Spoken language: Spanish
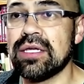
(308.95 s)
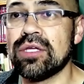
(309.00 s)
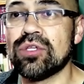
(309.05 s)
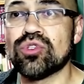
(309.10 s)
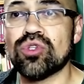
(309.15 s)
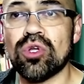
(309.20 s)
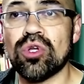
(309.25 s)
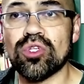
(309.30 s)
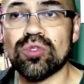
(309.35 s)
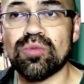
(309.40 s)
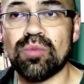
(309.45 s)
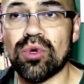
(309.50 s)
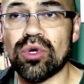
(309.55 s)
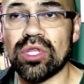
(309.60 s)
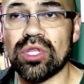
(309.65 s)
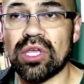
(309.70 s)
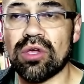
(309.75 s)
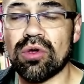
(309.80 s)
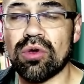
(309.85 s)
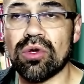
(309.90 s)
son los
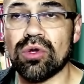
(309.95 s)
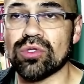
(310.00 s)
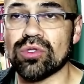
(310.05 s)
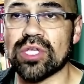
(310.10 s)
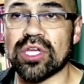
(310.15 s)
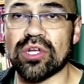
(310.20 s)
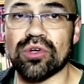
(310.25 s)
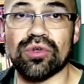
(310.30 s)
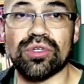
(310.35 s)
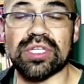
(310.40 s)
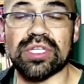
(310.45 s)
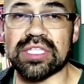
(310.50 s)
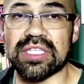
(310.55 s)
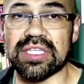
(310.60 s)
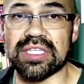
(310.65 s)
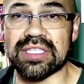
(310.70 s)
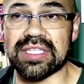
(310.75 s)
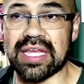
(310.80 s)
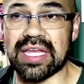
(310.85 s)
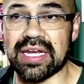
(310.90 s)
pórticos los que nos
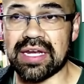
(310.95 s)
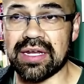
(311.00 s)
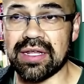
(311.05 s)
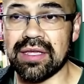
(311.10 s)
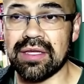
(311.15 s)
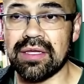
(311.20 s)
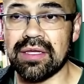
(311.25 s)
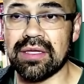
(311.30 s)
resisten